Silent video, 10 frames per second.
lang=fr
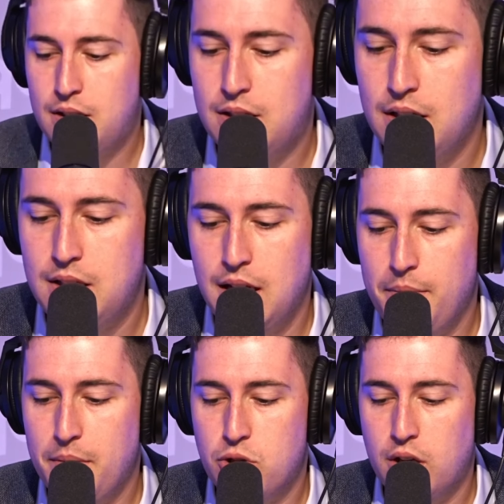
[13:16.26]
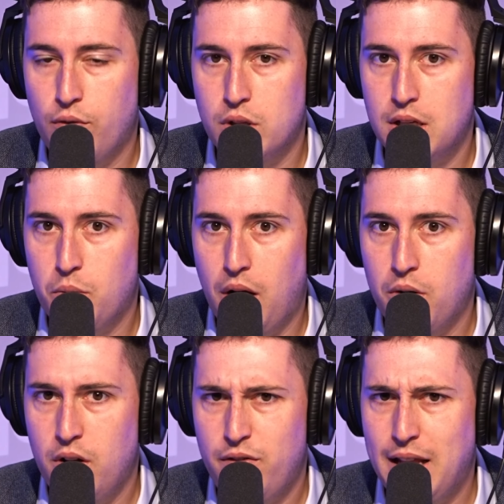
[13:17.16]
Tu sais, c'est les mêmes gens qui vont dire
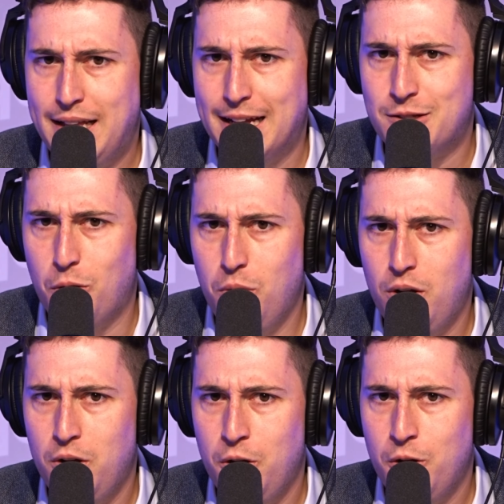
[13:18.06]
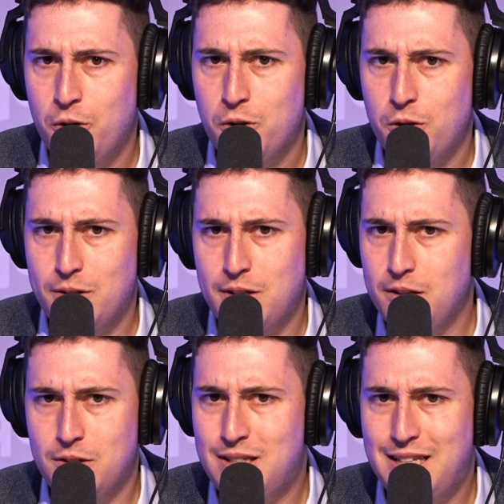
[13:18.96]
Waouh, Fidel Castro, là,
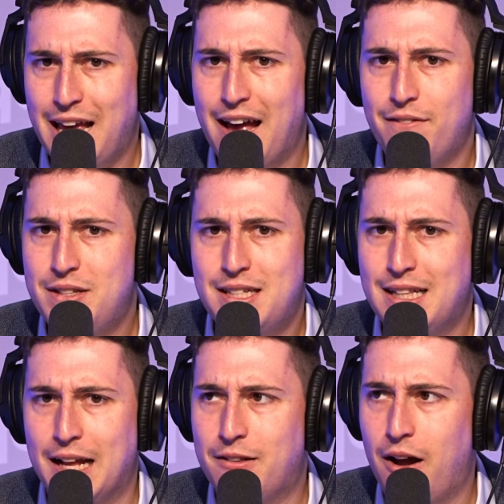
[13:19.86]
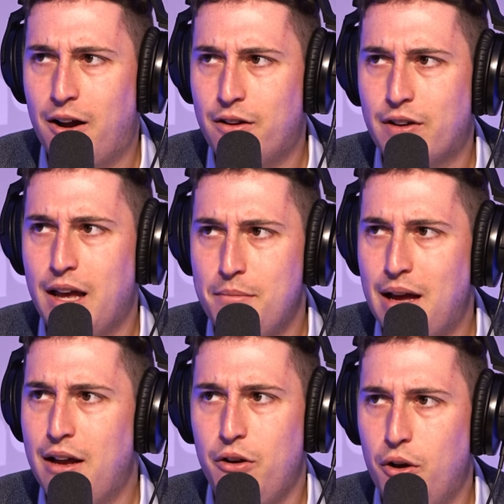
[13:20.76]
grave dictateur,
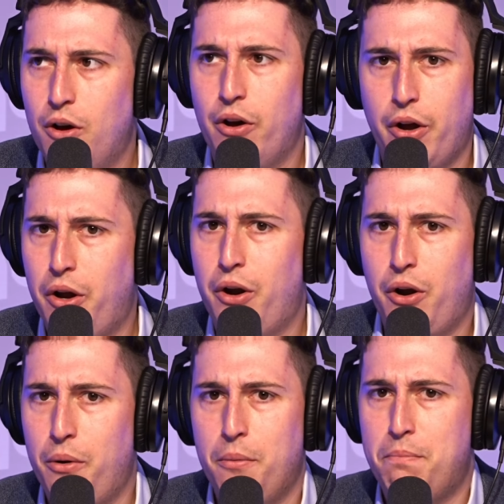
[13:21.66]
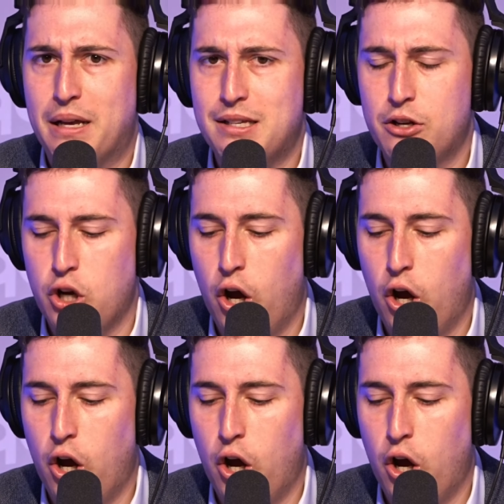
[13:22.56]
vraiment, là, un, une personnage